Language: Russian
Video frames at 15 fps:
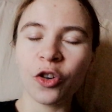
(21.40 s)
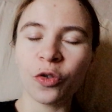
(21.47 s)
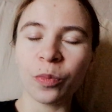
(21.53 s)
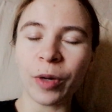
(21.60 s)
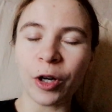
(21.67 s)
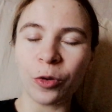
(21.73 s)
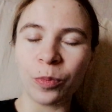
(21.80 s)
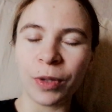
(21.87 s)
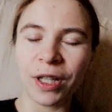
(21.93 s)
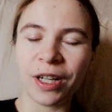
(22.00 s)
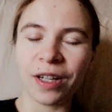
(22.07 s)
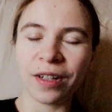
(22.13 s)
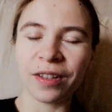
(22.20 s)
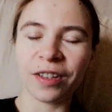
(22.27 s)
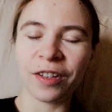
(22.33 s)
В моем
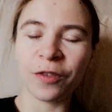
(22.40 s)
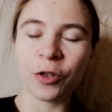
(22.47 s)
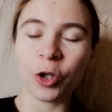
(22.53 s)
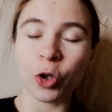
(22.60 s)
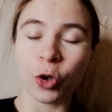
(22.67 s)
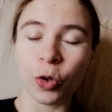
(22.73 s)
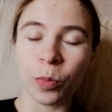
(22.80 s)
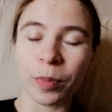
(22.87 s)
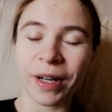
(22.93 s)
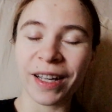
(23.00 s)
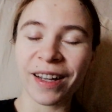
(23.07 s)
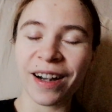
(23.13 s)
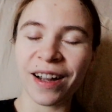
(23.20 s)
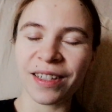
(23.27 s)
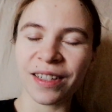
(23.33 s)
мире все
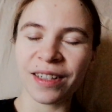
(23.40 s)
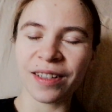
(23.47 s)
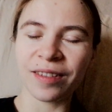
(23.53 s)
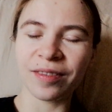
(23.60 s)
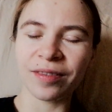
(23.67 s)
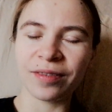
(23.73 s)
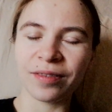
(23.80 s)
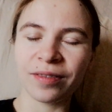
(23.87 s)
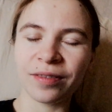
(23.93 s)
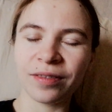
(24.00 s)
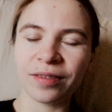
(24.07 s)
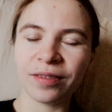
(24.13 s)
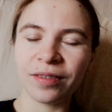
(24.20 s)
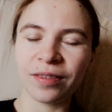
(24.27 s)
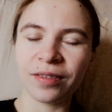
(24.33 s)
прекрасно.
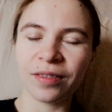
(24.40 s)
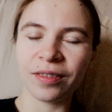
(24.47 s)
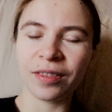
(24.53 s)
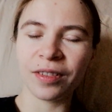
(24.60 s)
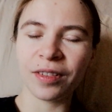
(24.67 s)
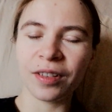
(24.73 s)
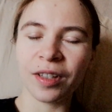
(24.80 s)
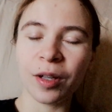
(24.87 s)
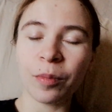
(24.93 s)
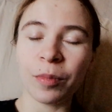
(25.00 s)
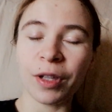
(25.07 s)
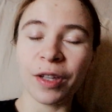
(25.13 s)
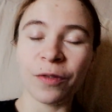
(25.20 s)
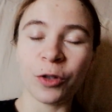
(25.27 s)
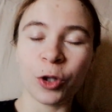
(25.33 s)

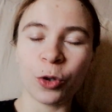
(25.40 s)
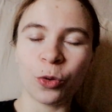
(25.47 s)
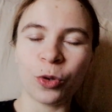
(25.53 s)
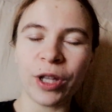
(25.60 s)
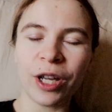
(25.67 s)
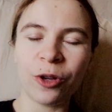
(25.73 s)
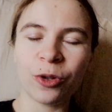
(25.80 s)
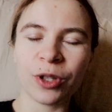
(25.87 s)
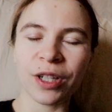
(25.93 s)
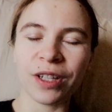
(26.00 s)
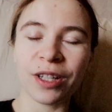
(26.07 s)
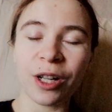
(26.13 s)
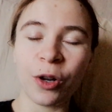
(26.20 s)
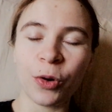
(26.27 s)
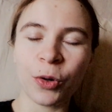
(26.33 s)
Мне все удается
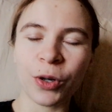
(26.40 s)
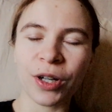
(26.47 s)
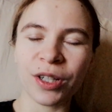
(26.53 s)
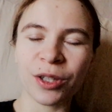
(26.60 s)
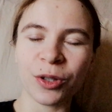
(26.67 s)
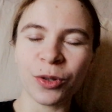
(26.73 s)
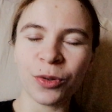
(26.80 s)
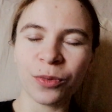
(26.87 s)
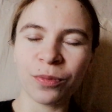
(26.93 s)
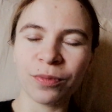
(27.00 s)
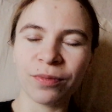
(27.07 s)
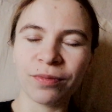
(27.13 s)
с легкостью.